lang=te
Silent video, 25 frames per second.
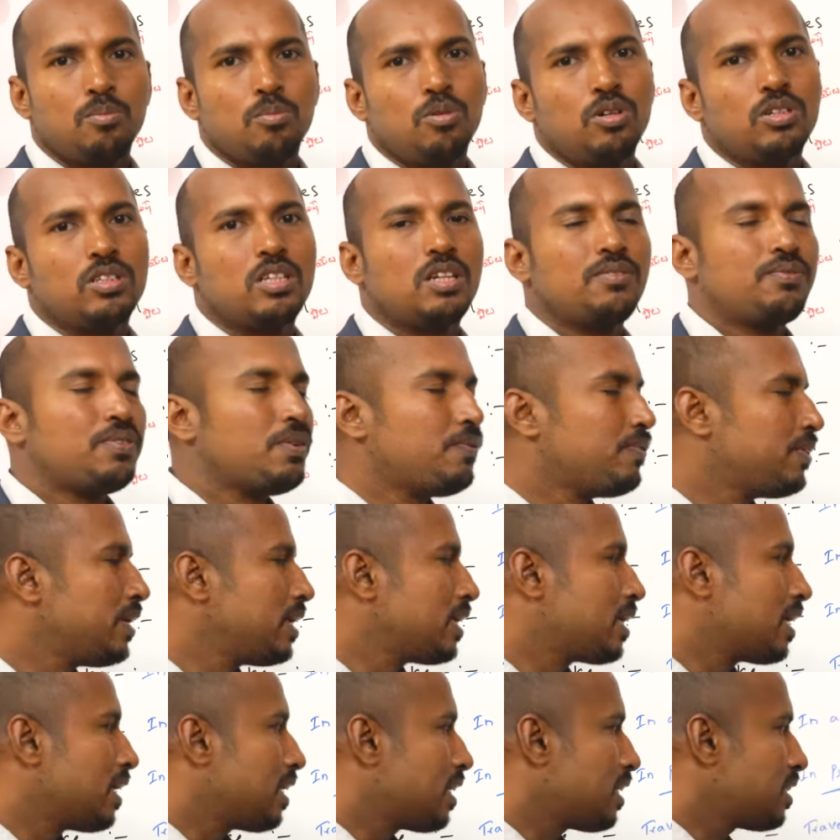మోర్ దెన్
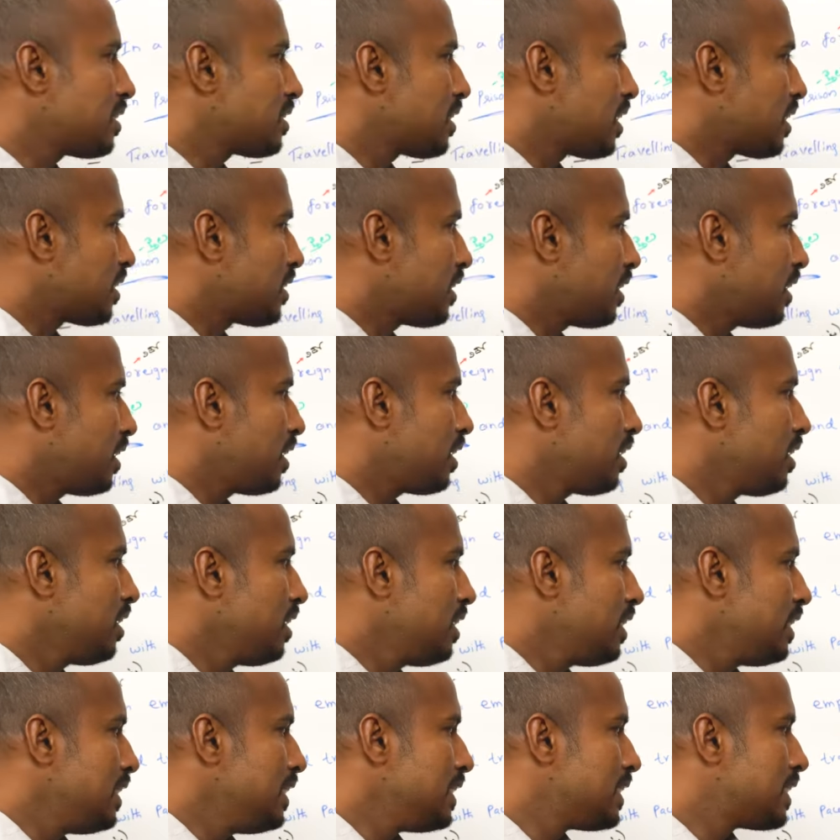ఫిఫ్టీన్ కంట్రీస్ ఆర్ దేర్
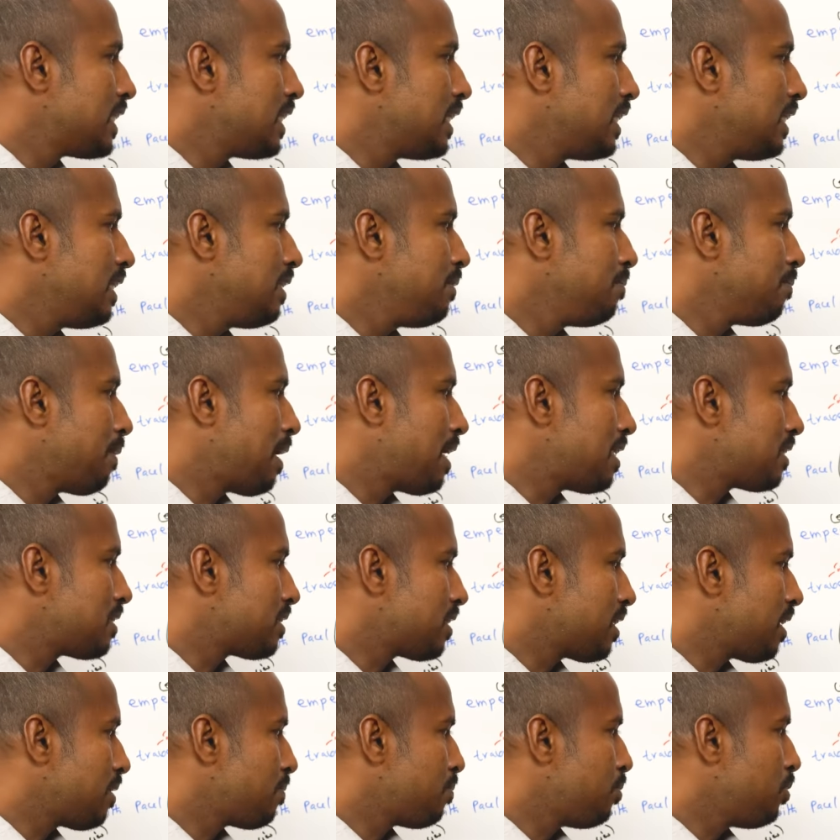ఇటలీ
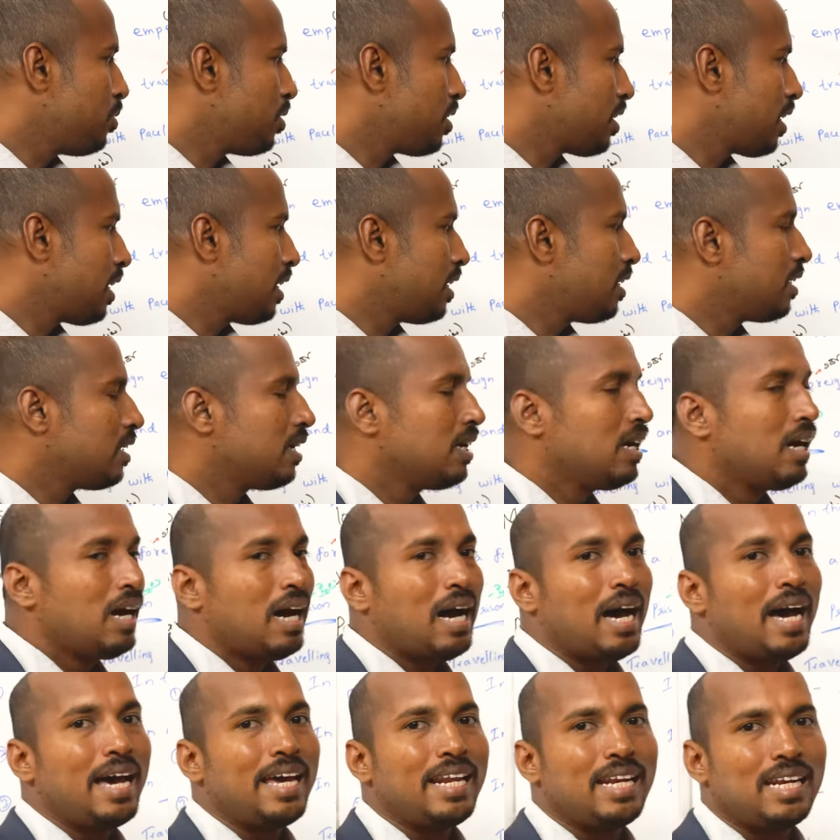మాల్టా పోలాండ్
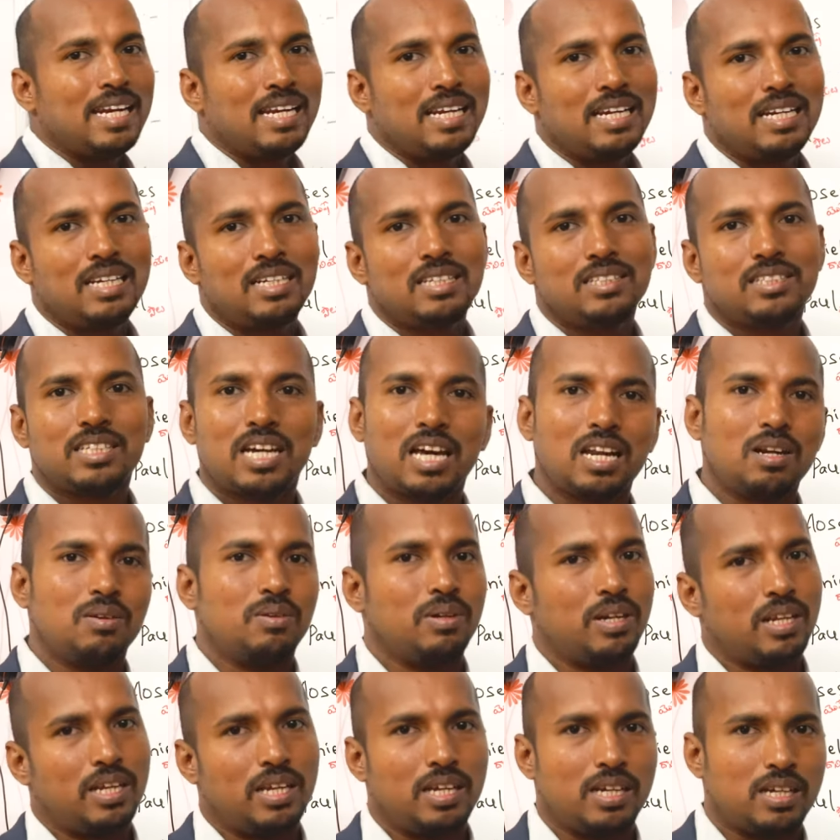ఐర్లాండ్ చాలా
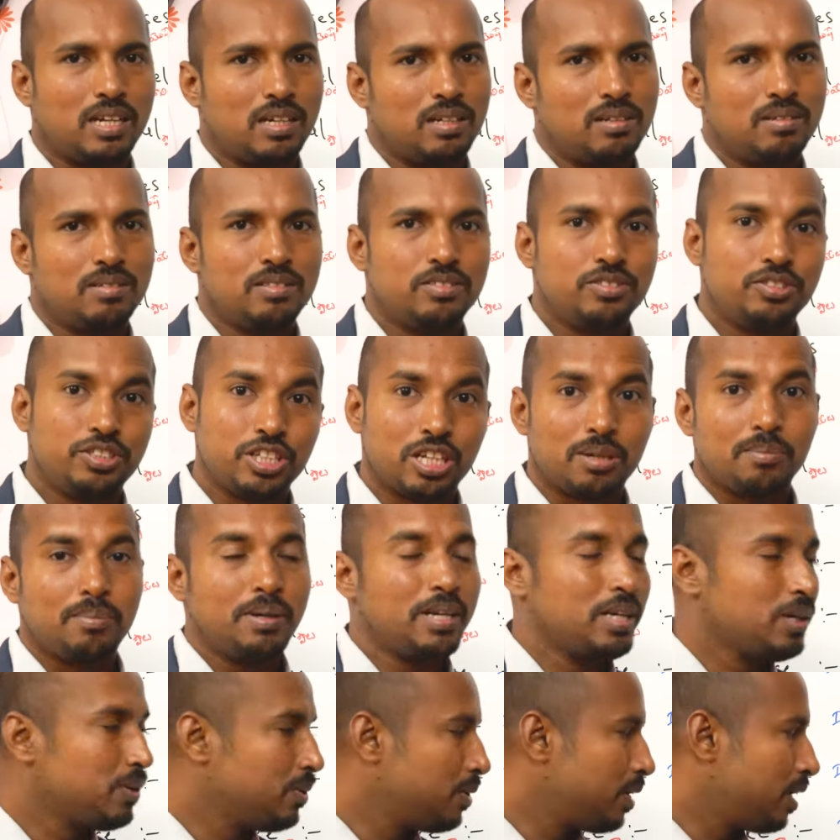ఉన్నాయి ఇంకా
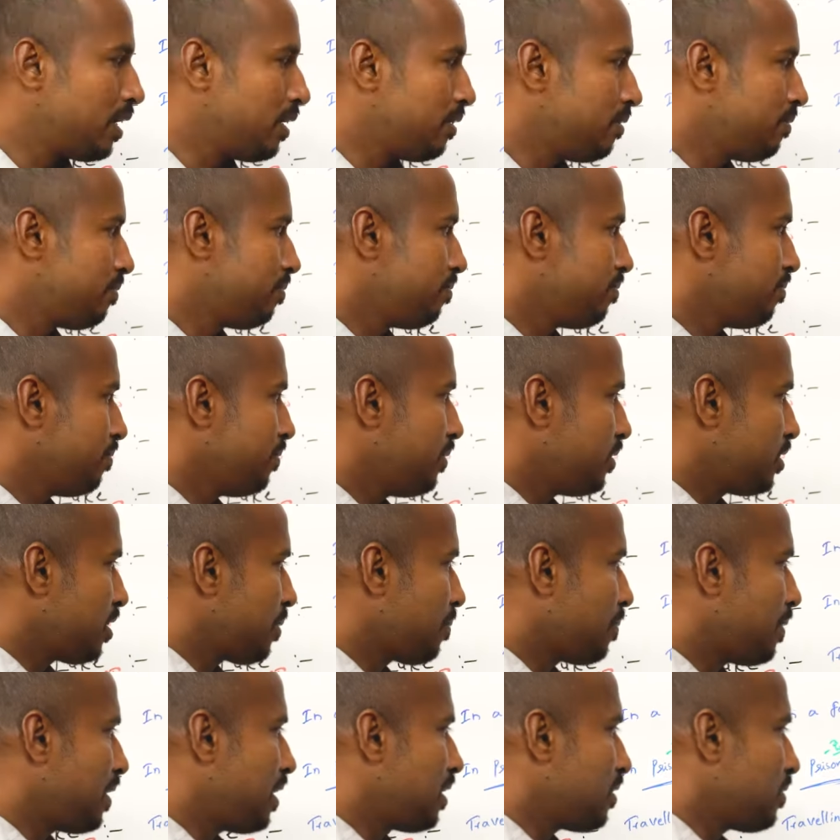జర్మనీ కూడా
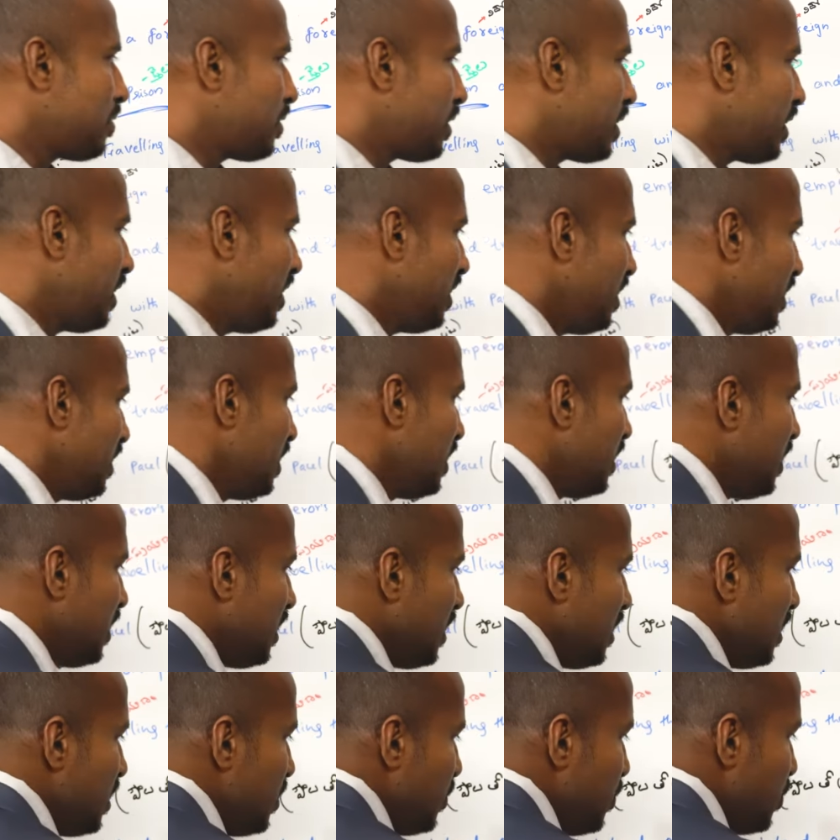చెప్పాలనుకుంటే
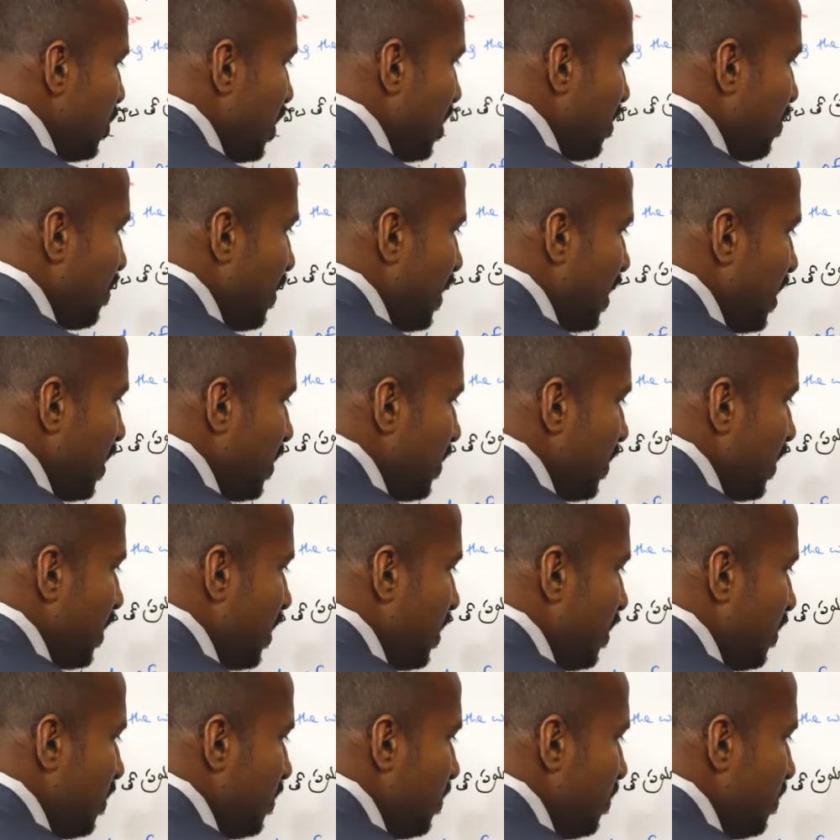జర్మనీ కూడా